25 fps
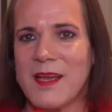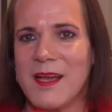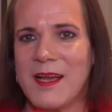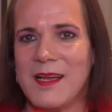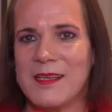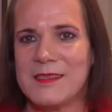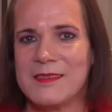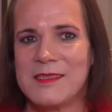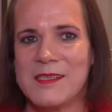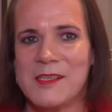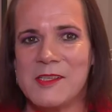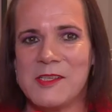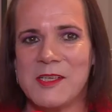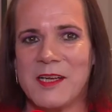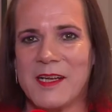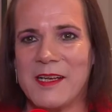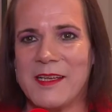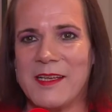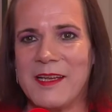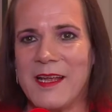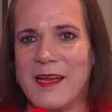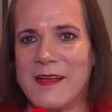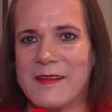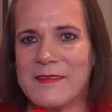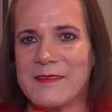Es ist ein
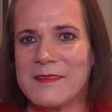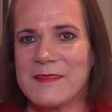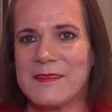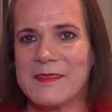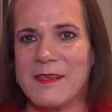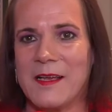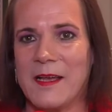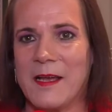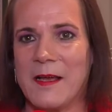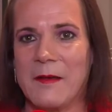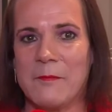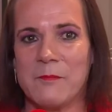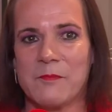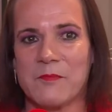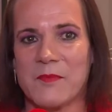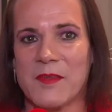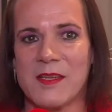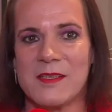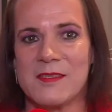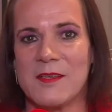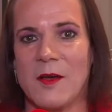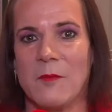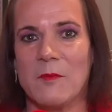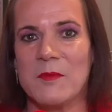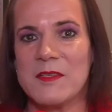bisschen ein äh,
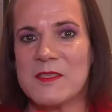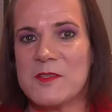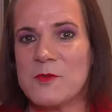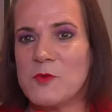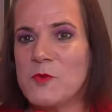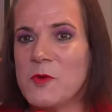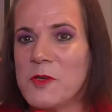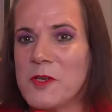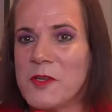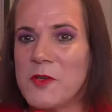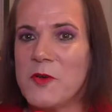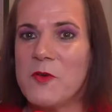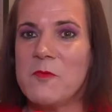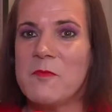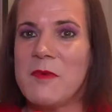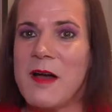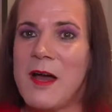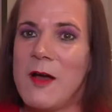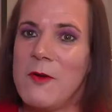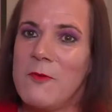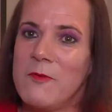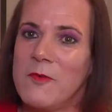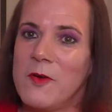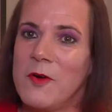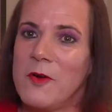Sammelsurium
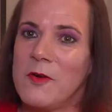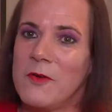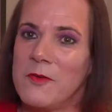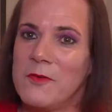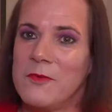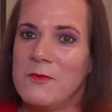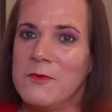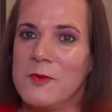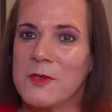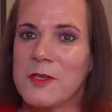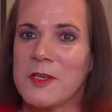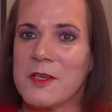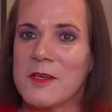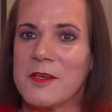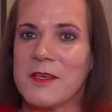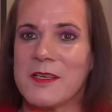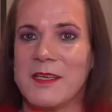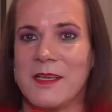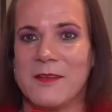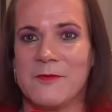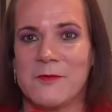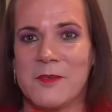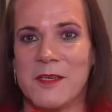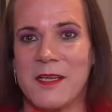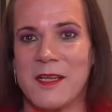auch, das
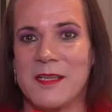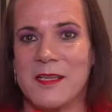wirklich für